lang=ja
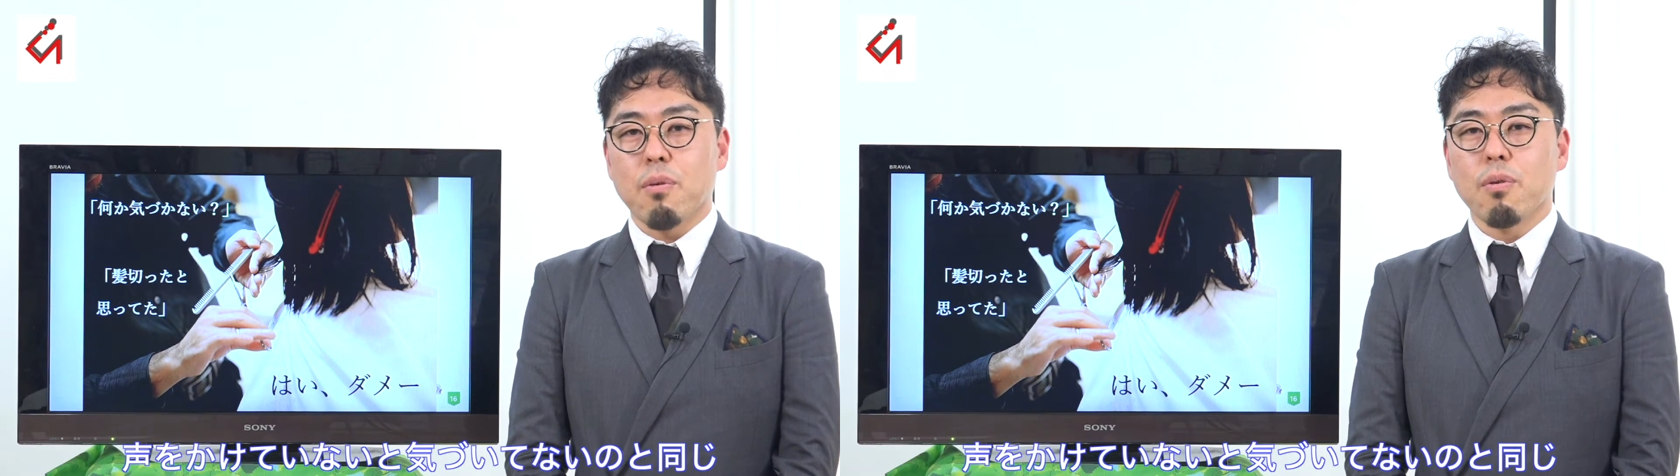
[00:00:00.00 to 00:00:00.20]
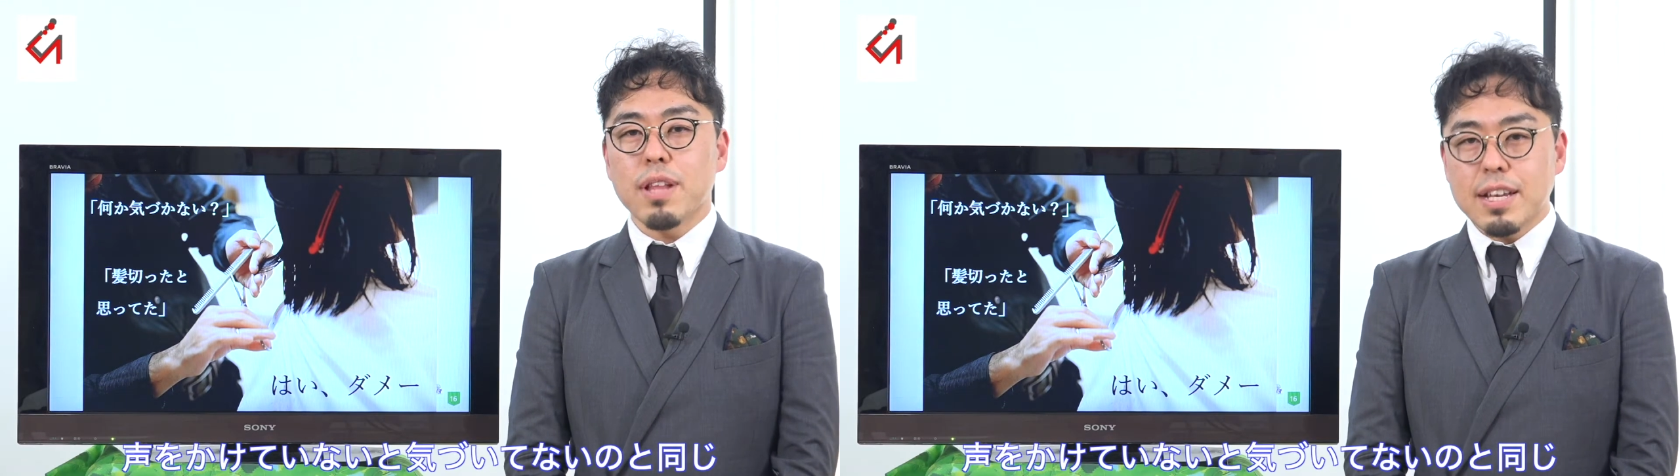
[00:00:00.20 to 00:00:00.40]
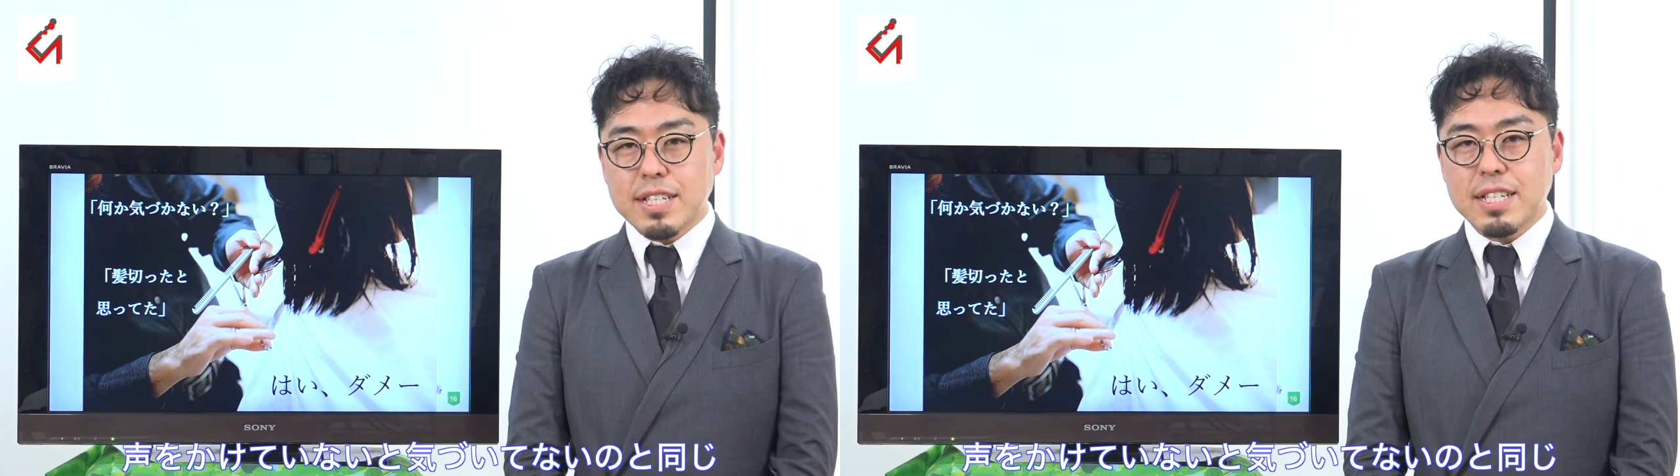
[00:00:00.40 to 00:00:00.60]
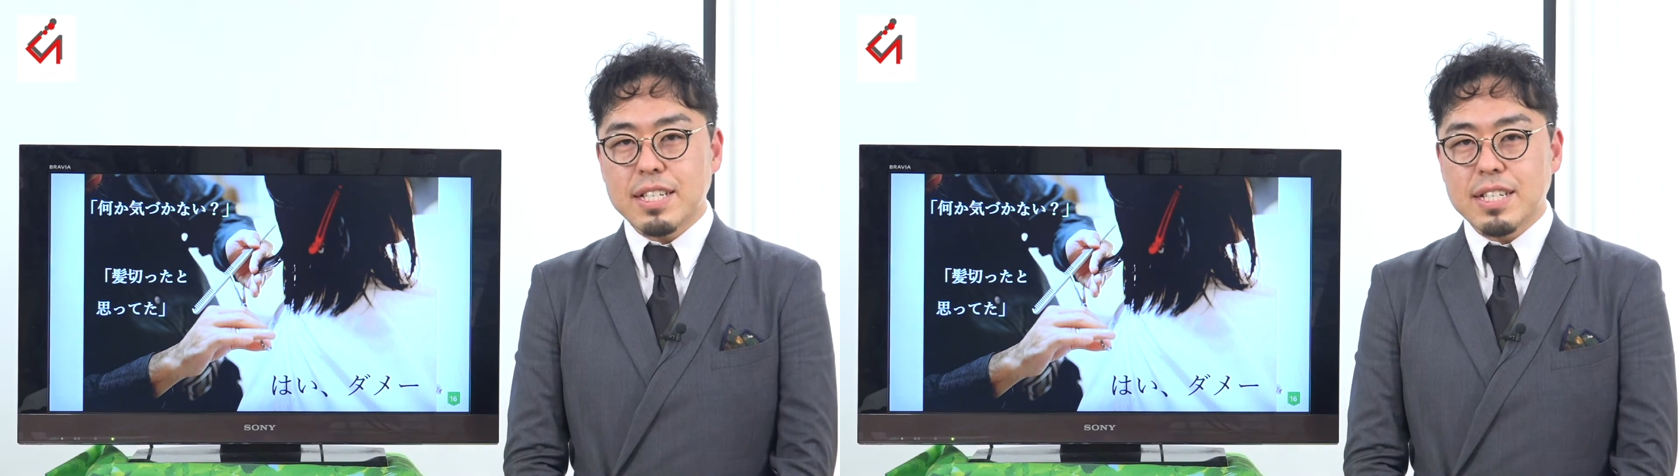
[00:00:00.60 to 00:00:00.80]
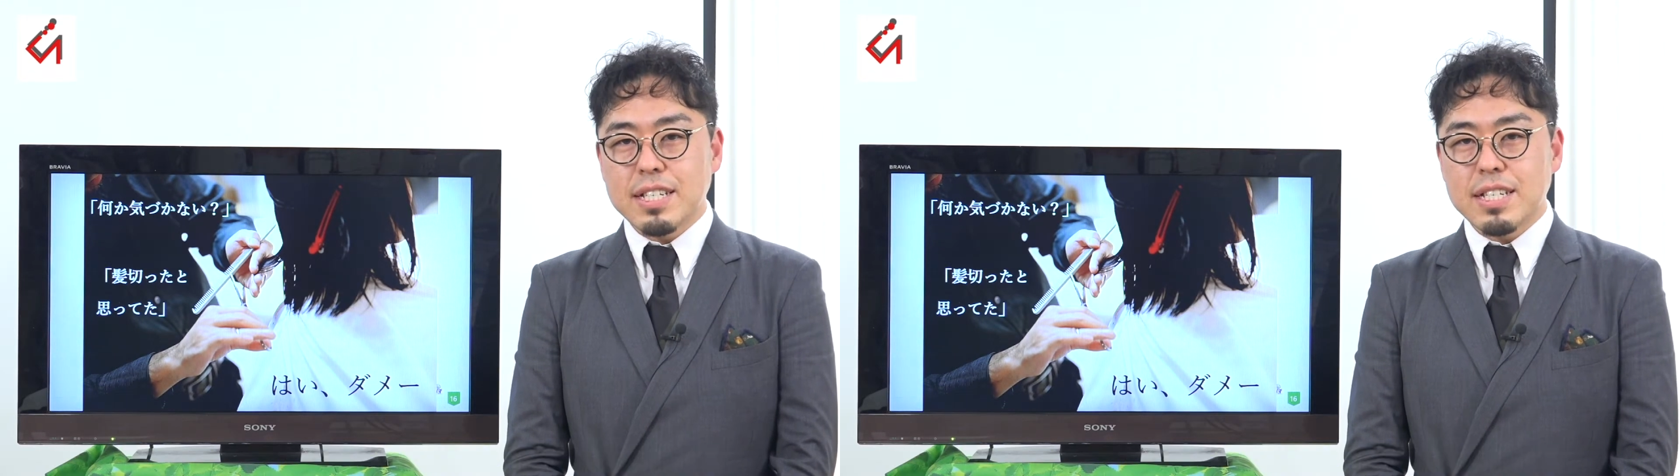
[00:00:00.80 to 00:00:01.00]
同じ
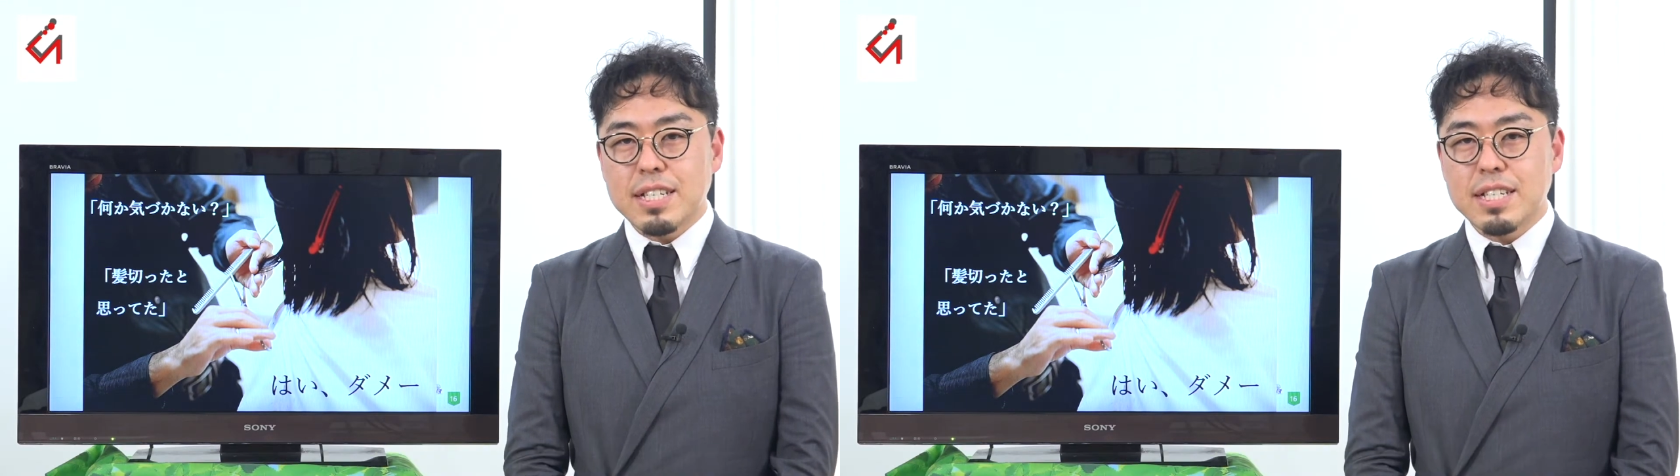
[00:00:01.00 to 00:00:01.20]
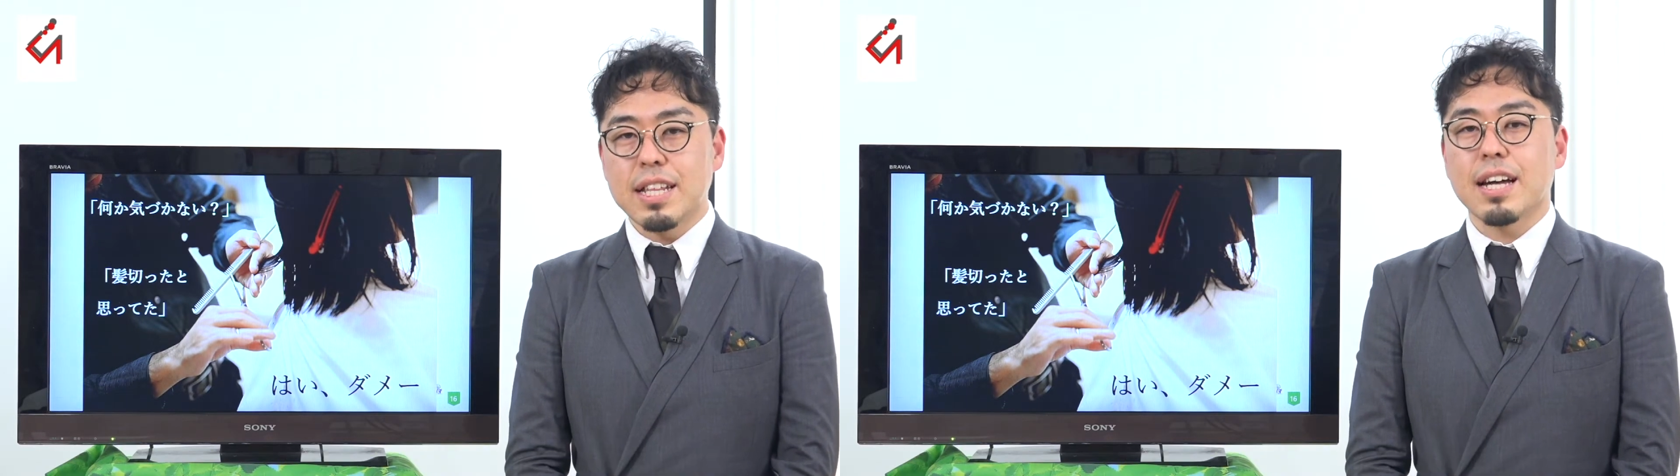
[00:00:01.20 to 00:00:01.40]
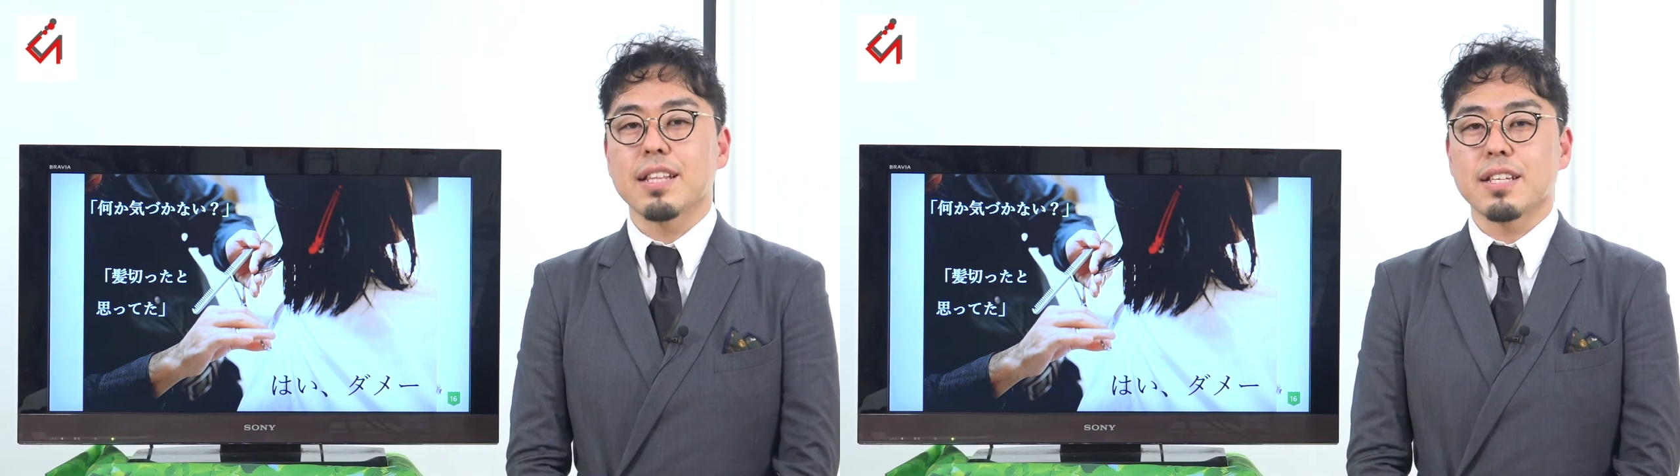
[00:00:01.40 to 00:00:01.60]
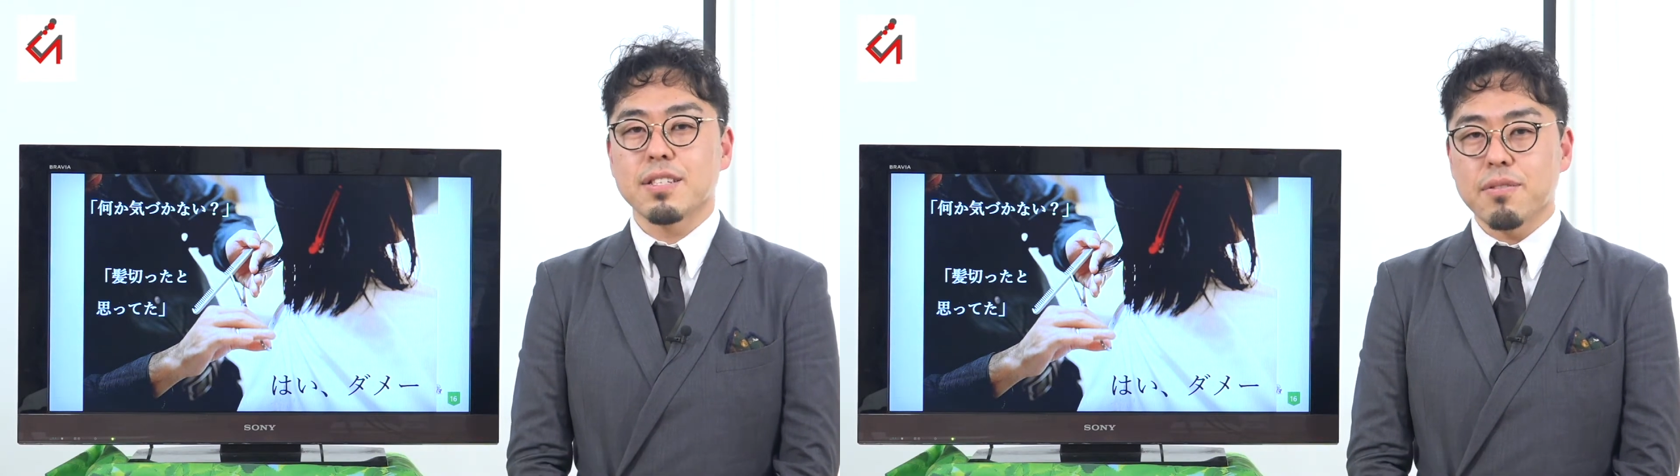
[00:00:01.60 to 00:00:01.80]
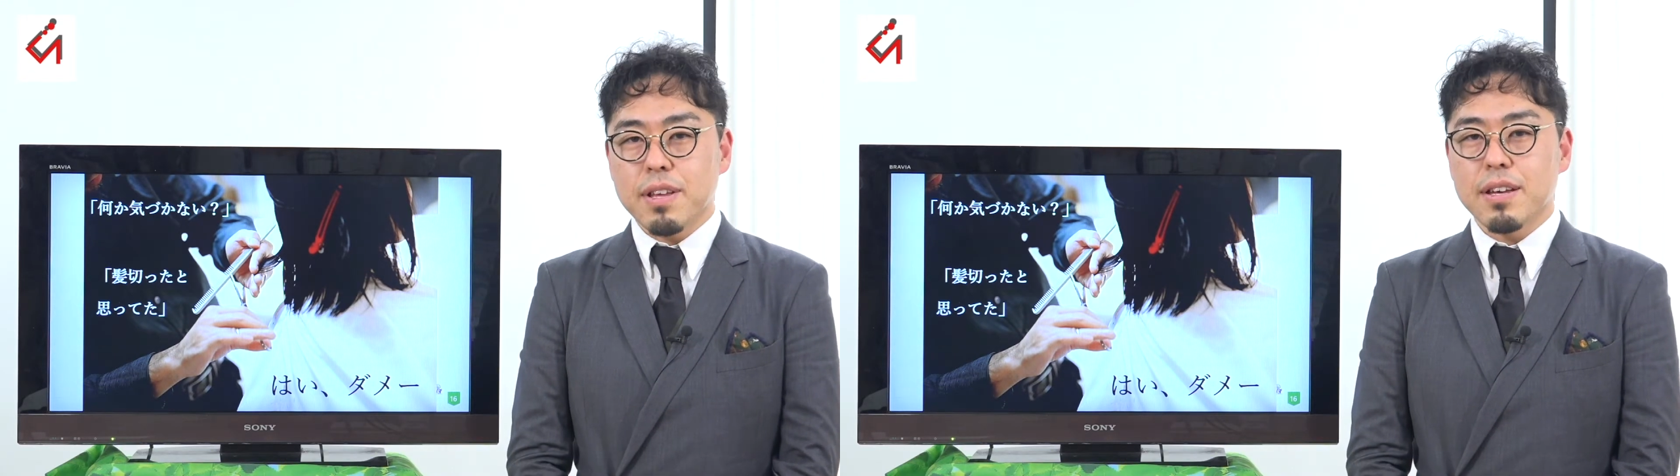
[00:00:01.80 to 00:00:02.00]
意なんで
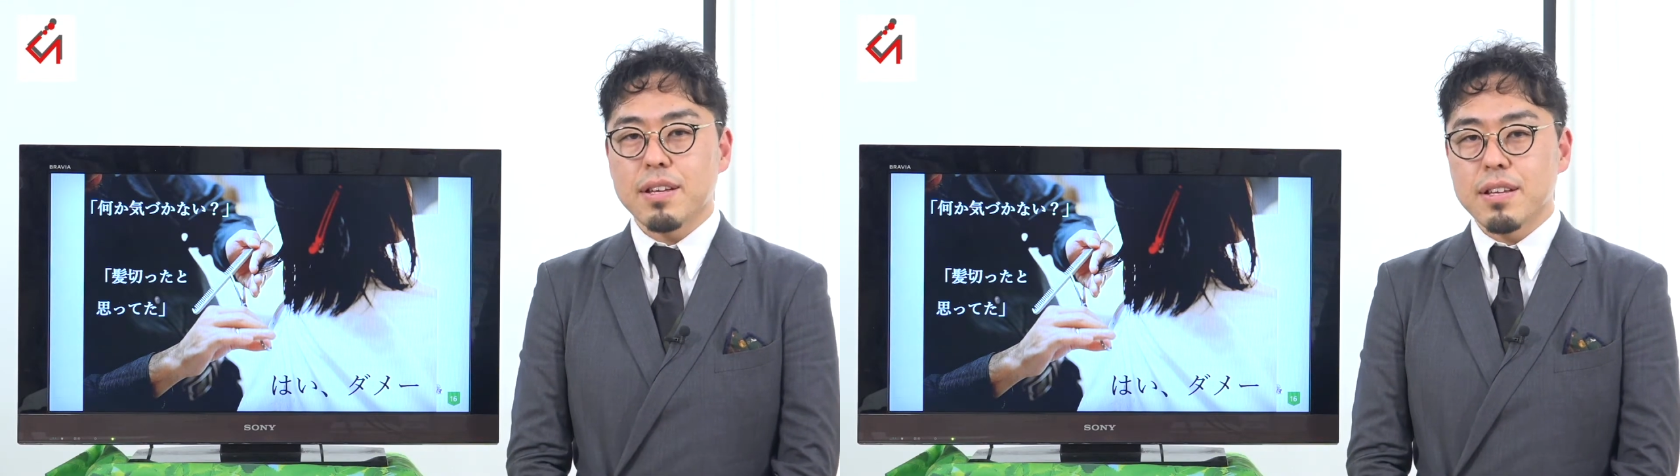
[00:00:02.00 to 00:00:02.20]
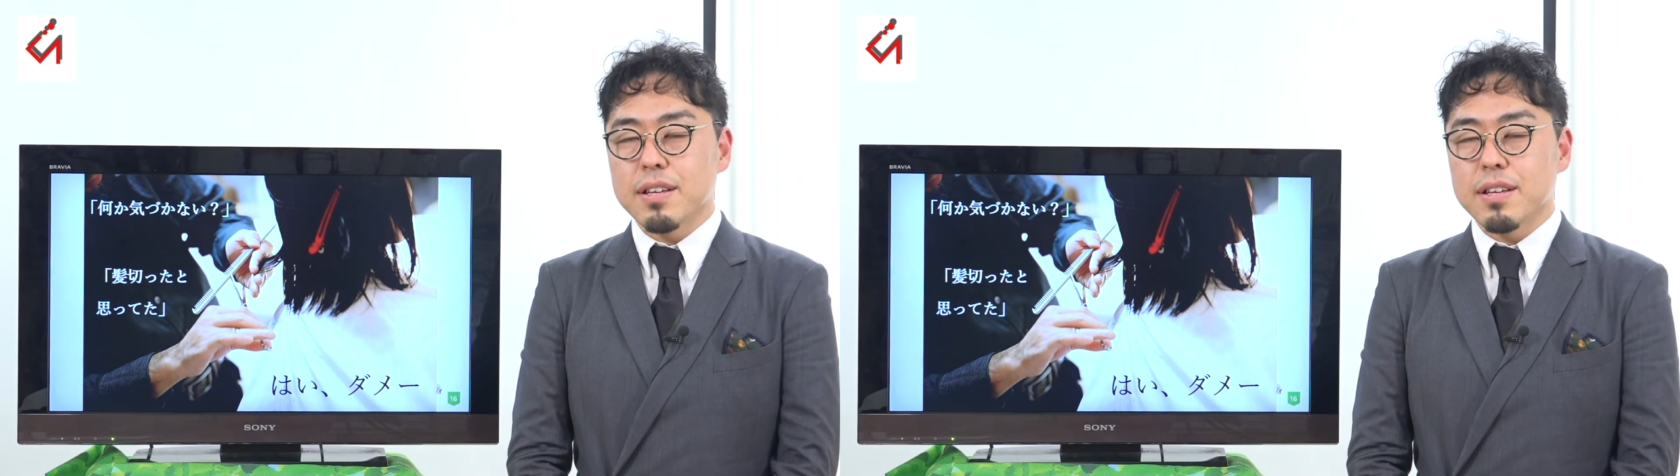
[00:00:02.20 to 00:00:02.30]
すよね。